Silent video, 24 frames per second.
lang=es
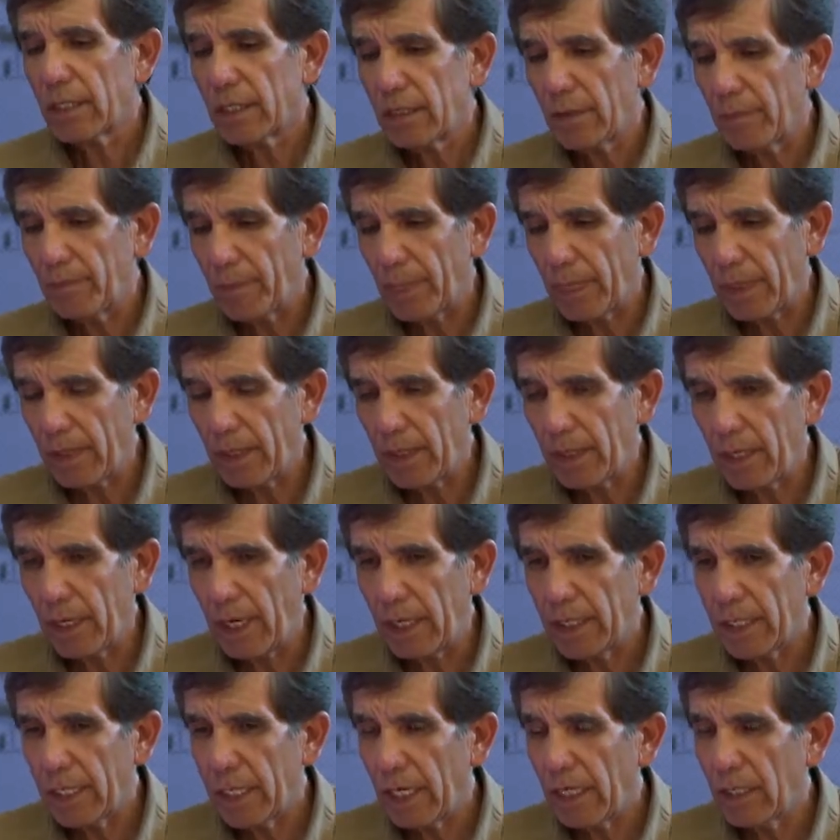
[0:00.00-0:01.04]
que
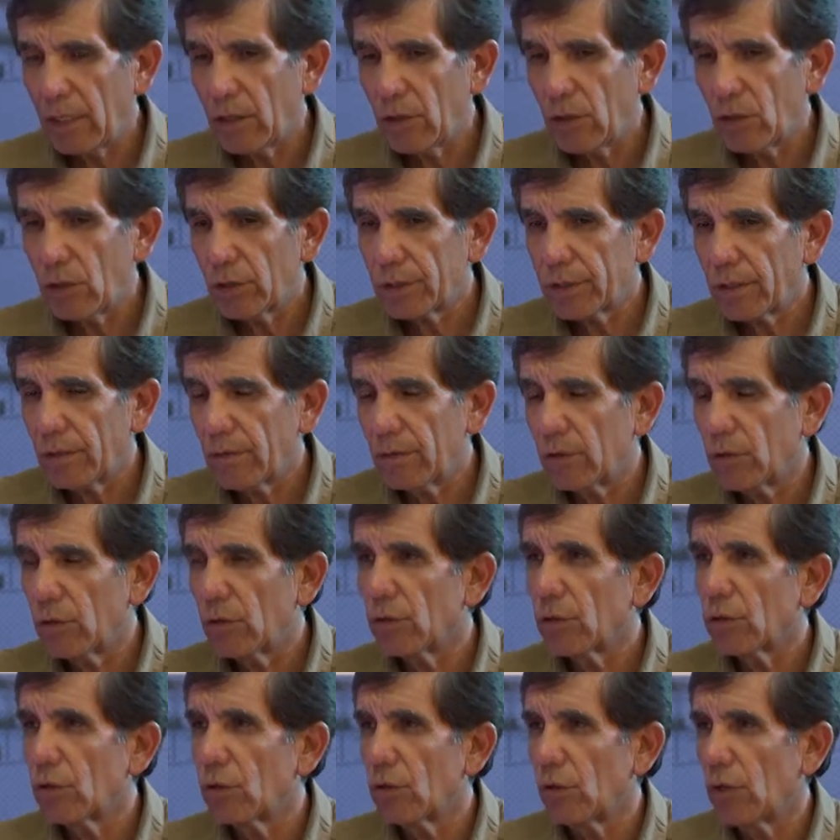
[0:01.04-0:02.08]
hay, 12,
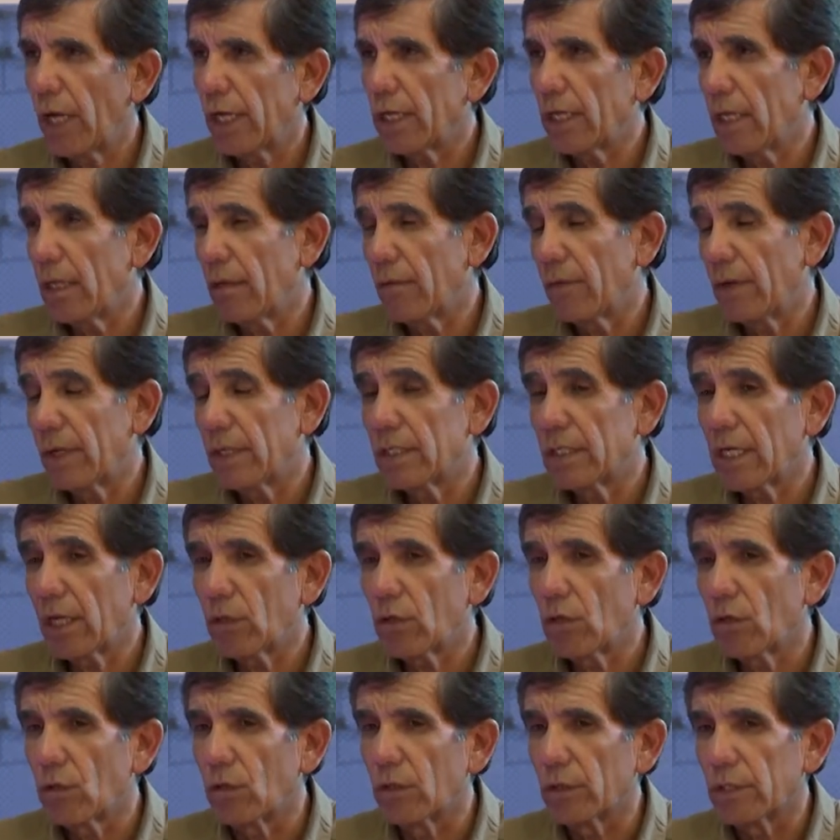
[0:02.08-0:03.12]
hay que diferenciar
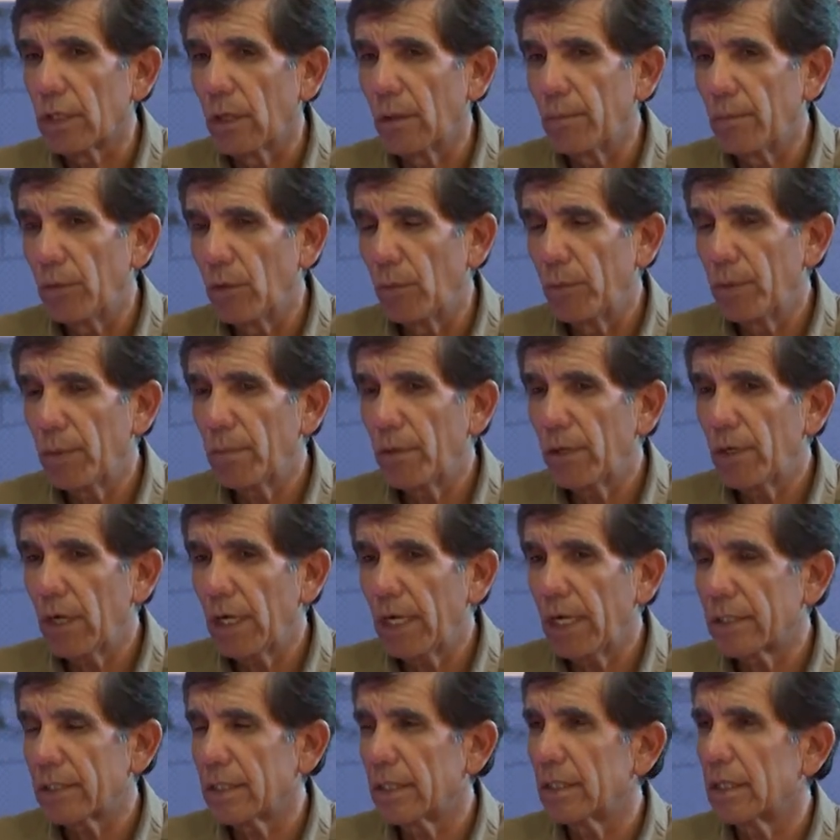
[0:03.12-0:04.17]
dos cosas. Lo primero es
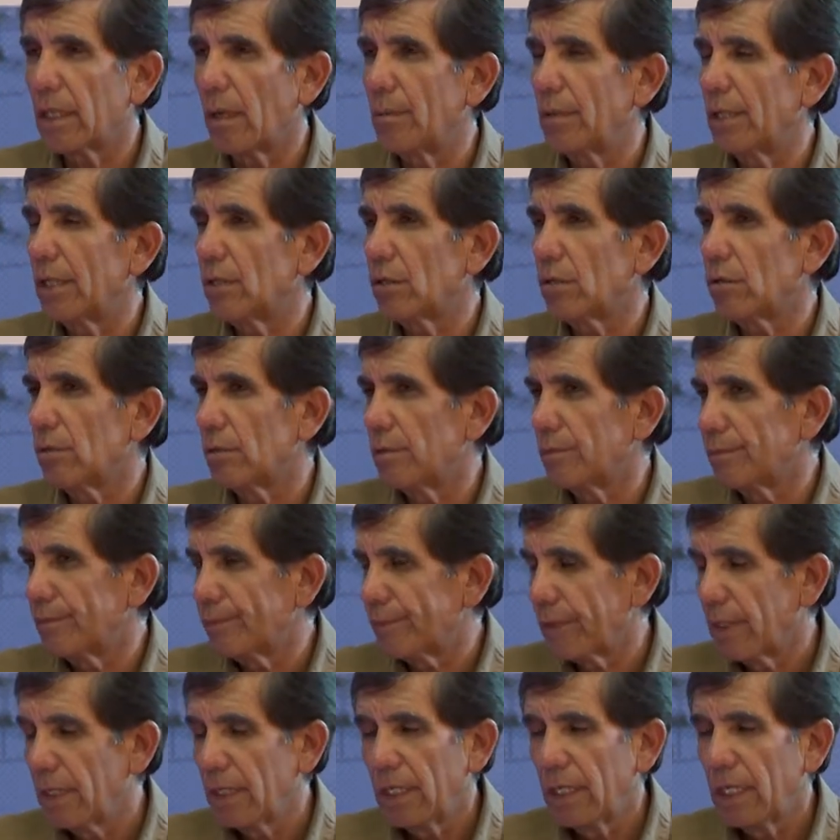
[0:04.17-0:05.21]
el asentamiento
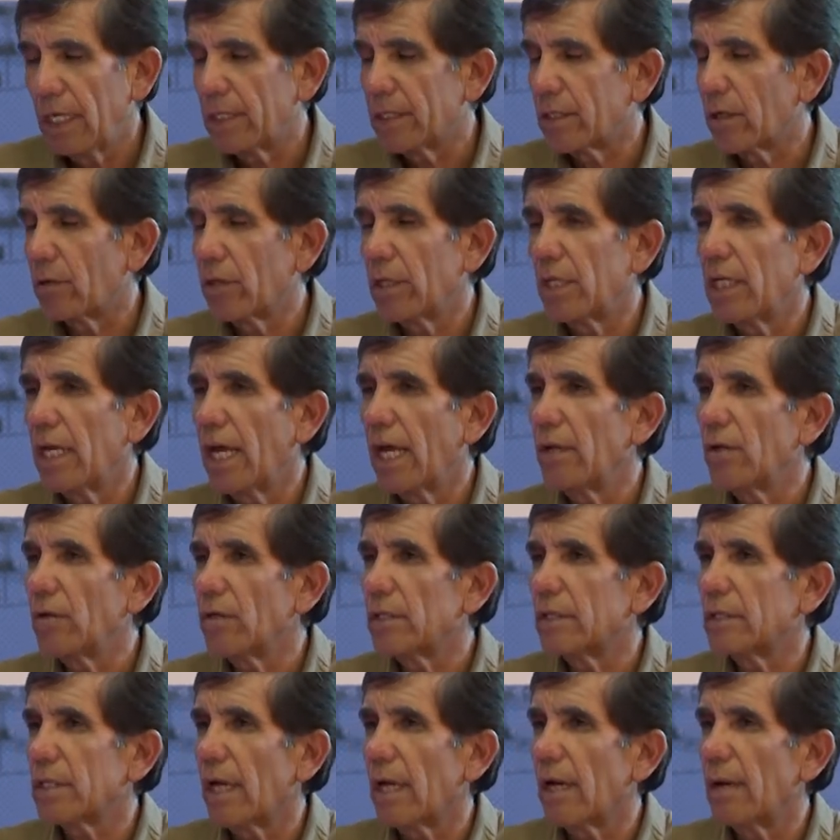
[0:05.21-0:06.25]
extraordinario
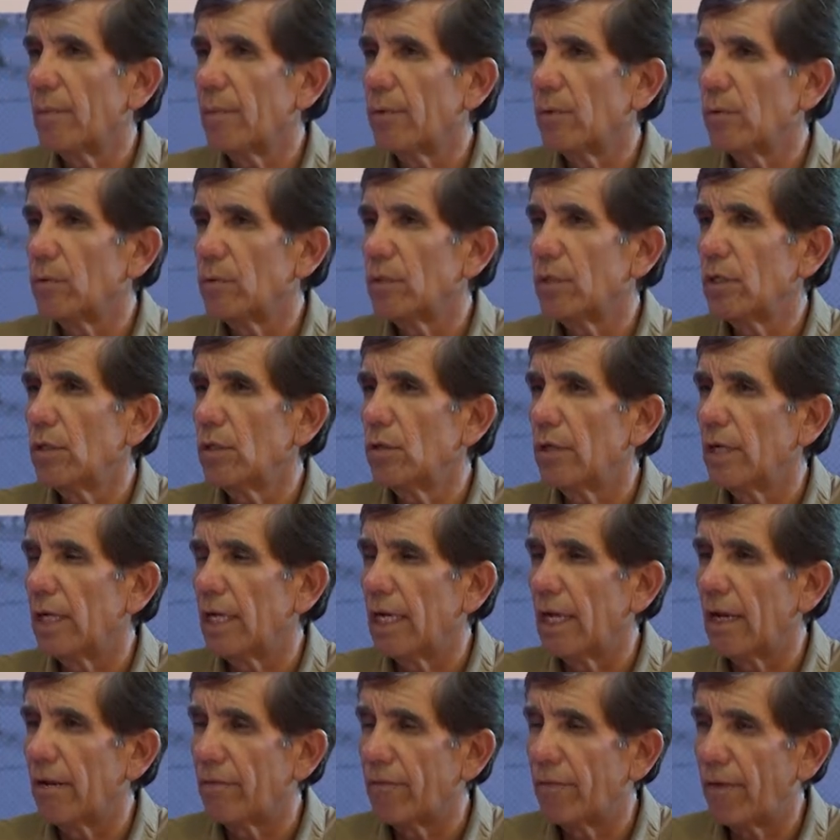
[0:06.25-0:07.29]
que se ha producido
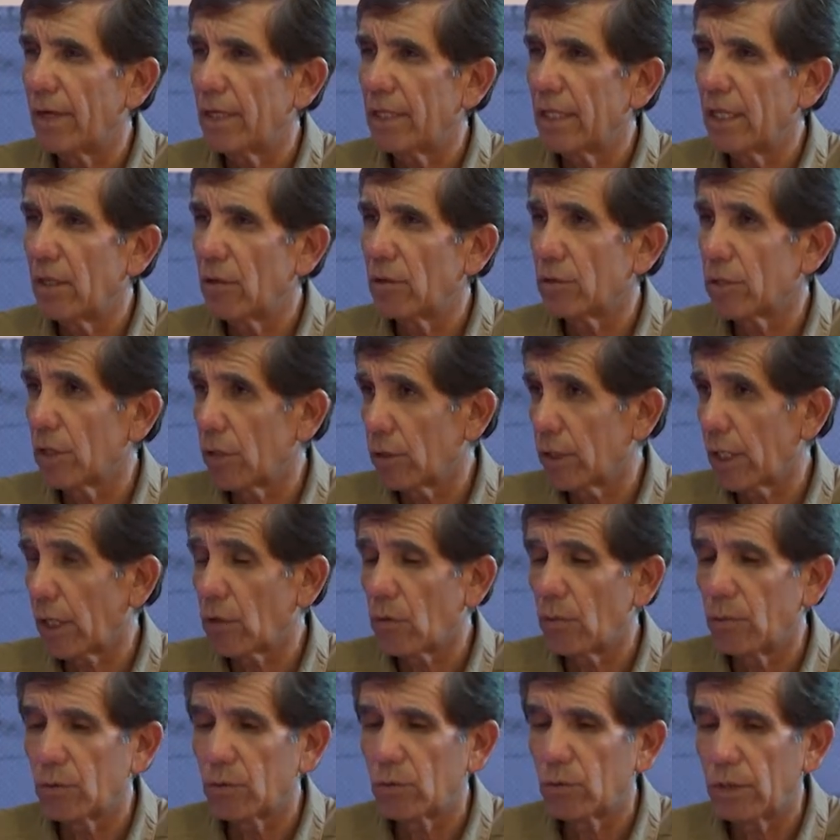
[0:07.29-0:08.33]
en la falda del cerros, tal
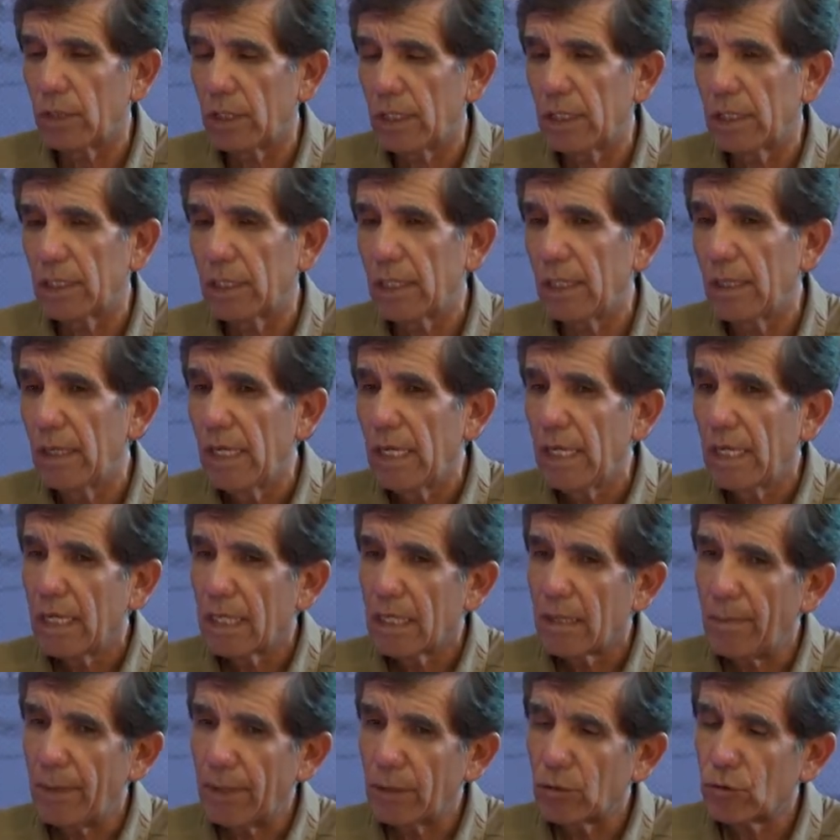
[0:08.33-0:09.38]
como tú dijiste,
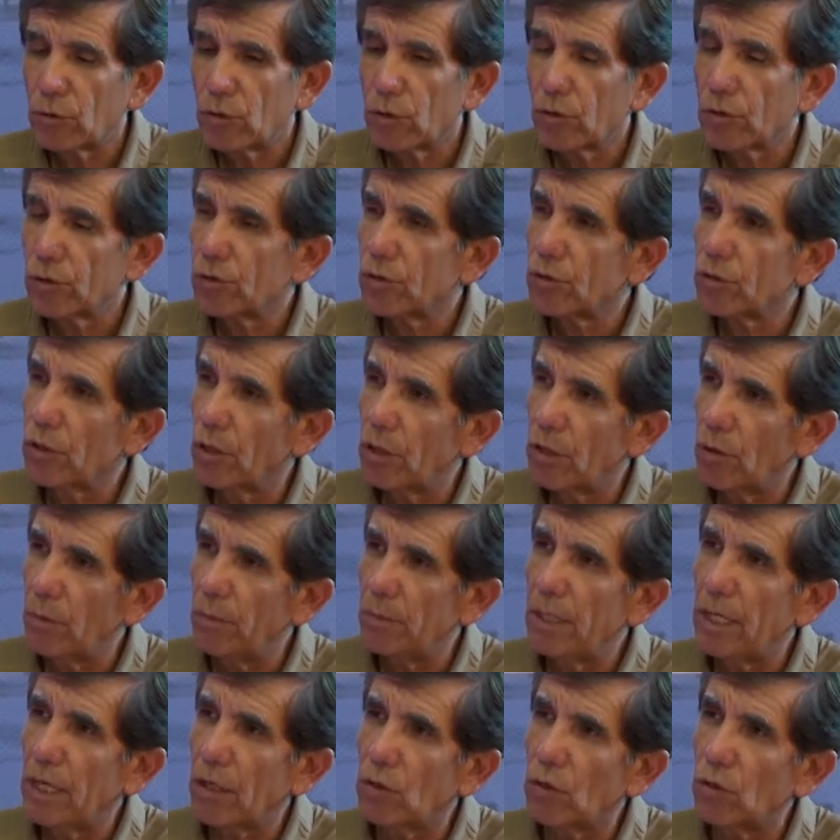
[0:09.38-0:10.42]
que para nosotros se
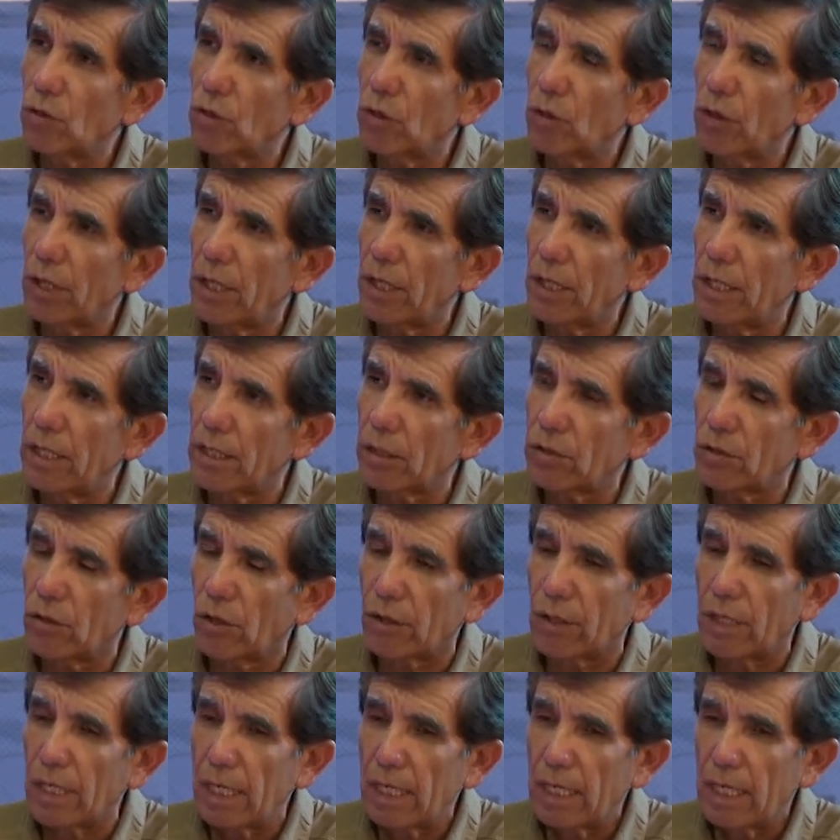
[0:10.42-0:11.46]
denomina conos de
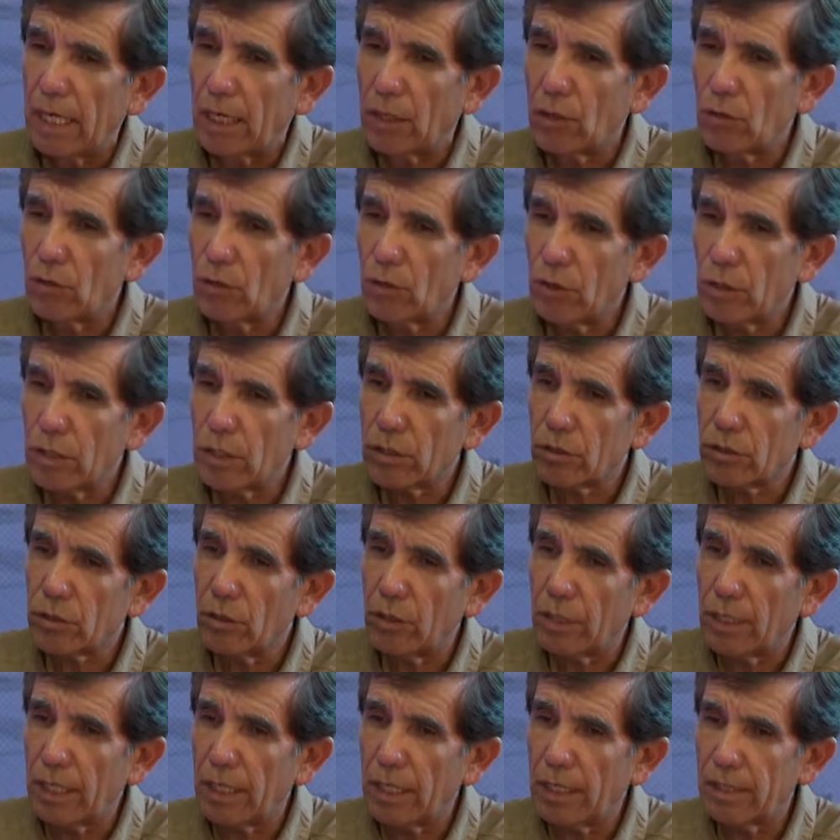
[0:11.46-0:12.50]
deyección. El cono de
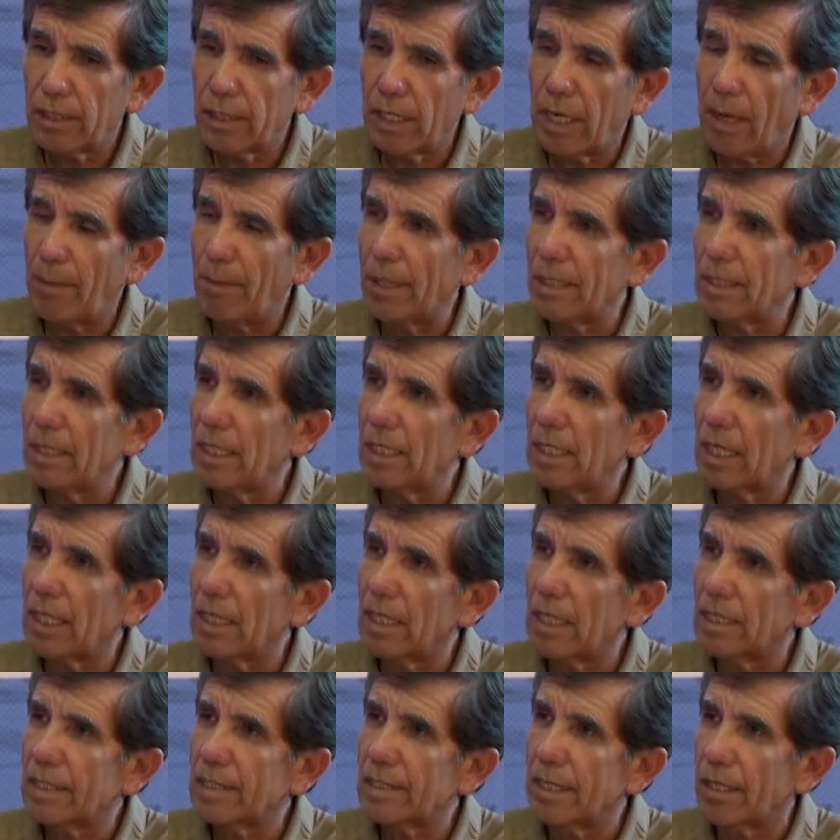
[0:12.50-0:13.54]
deyección es la patita
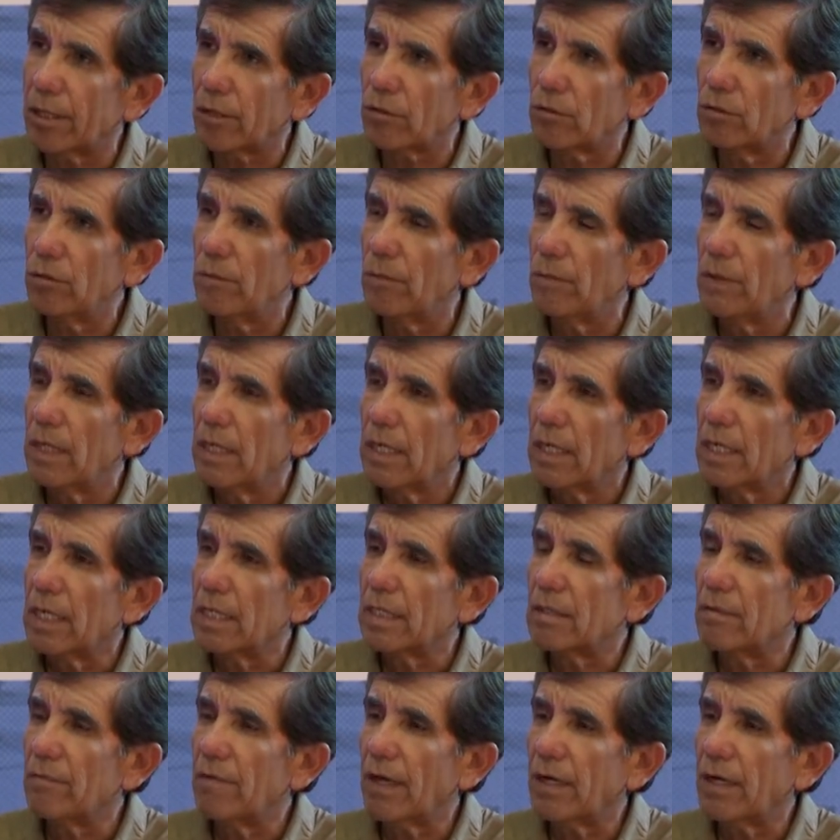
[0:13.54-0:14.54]
del cerro que se va